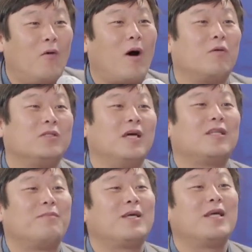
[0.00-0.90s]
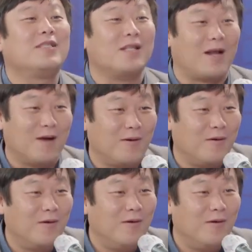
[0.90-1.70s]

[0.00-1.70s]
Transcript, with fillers: 와갖고 저한테 피켓을 날라고